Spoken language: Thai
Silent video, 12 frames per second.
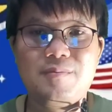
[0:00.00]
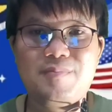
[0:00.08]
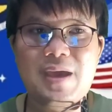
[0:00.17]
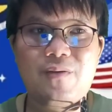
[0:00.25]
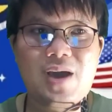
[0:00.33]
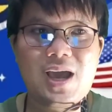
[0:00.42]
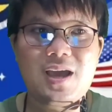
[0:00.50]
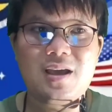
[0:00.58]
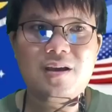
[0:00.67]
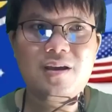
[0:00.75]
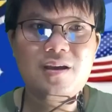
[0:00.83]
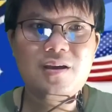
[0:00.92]
แปลว่า
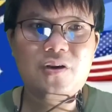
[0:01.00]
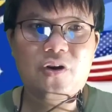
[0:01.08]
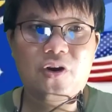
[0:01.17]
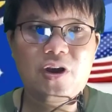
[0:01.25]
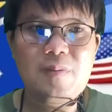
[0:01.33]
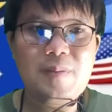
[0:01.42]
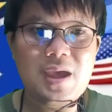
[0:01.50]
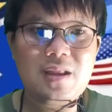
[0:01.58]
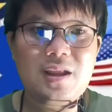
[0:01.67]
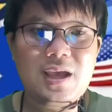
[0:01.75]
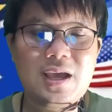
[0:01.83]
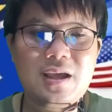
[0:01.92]

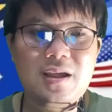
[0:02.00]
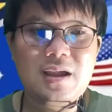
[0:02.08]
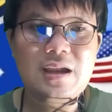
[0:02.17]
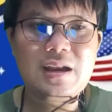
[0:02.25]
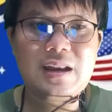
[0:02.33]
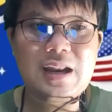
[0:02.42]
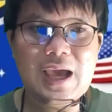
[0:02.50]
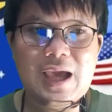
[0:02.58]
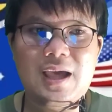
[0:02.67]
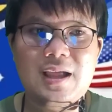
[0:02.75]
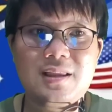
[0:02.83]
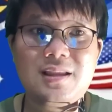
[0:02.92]
Coinbase เนี่ย
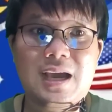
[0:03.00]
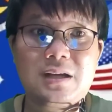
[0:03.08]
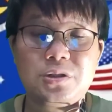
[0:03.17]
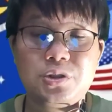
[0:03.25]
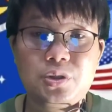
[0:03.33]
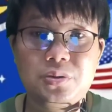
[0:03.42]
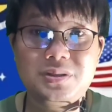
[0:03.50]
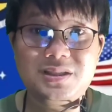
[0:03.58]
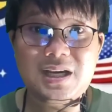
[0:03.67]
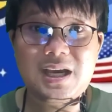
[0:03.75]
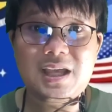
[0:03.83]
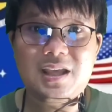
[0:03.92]
น่าจะสนใจ